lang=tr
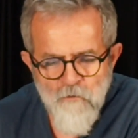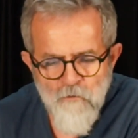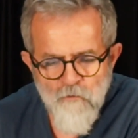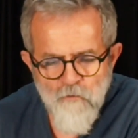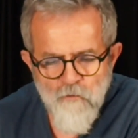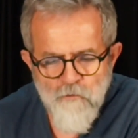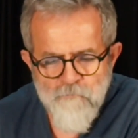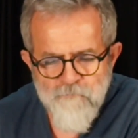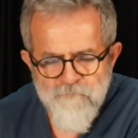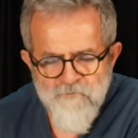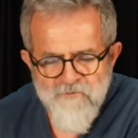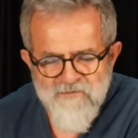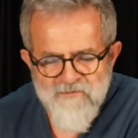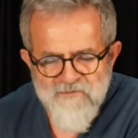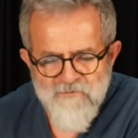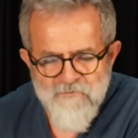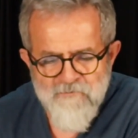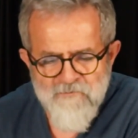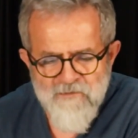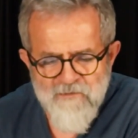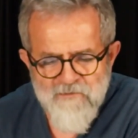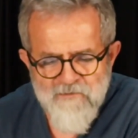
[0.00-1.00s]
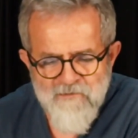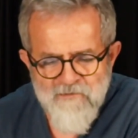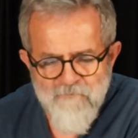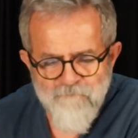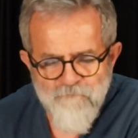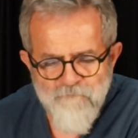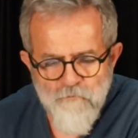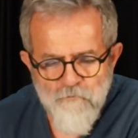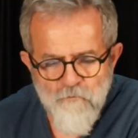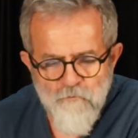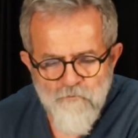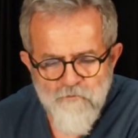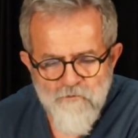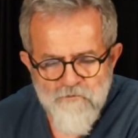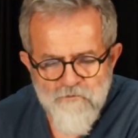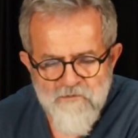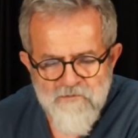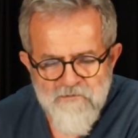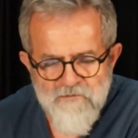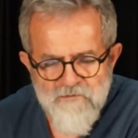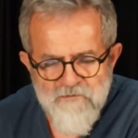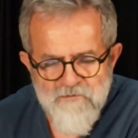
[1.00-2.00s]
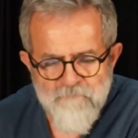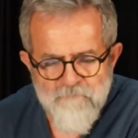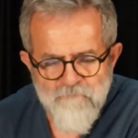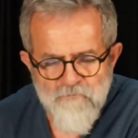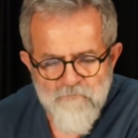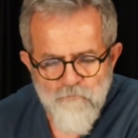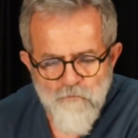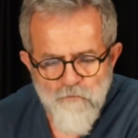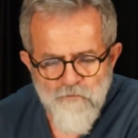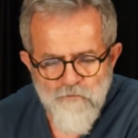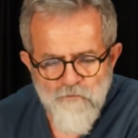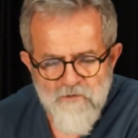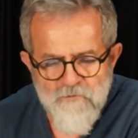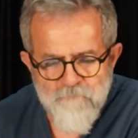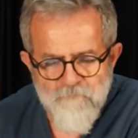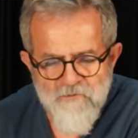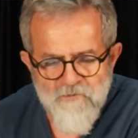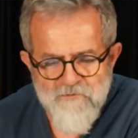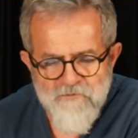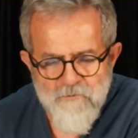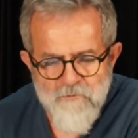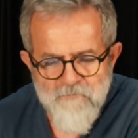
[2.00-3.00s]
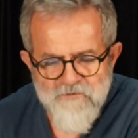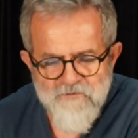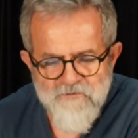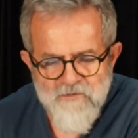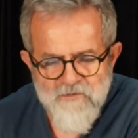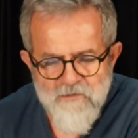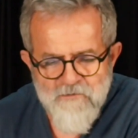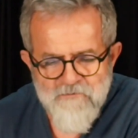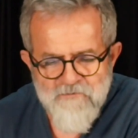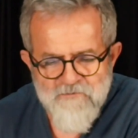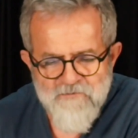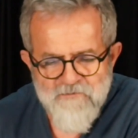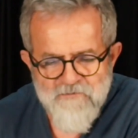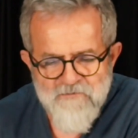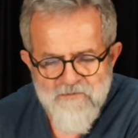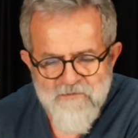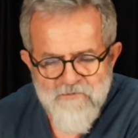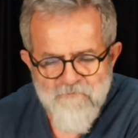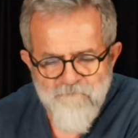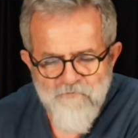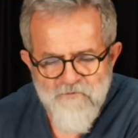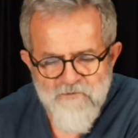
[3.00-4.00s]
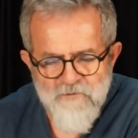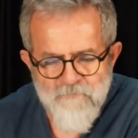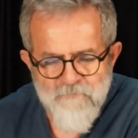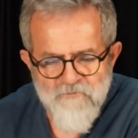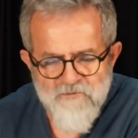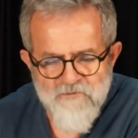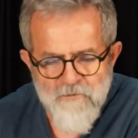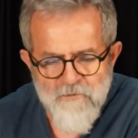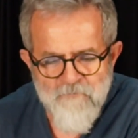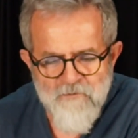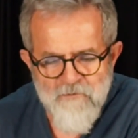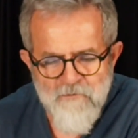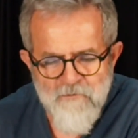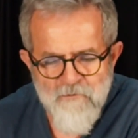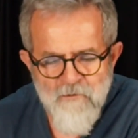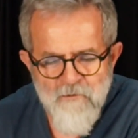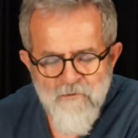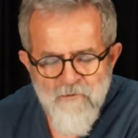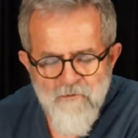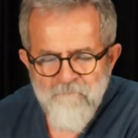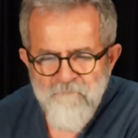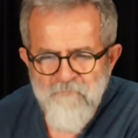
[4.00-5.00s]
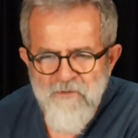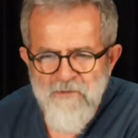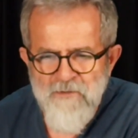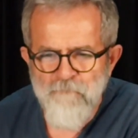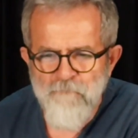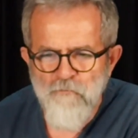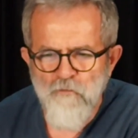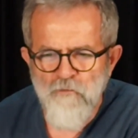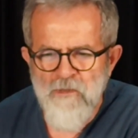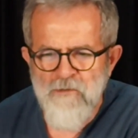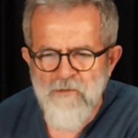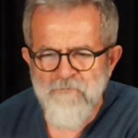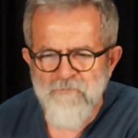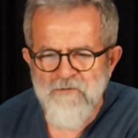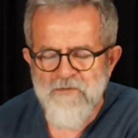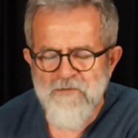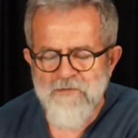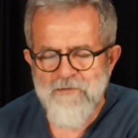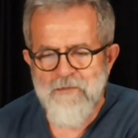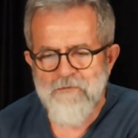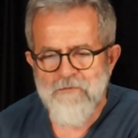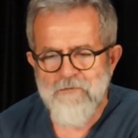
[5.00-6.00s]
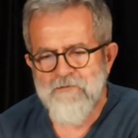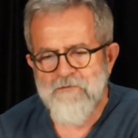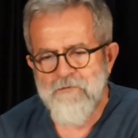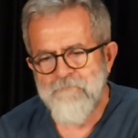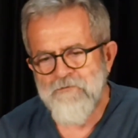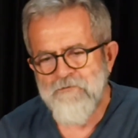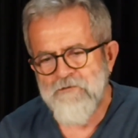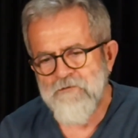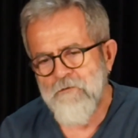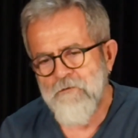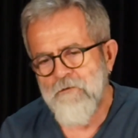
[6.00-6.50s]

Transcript: Önümüzdeki hafta görüşeceğiz. İzmir Büyükşehir Belediye Başkanlığı için teklif edilmedi ama benim kulağıma da geldi demiş.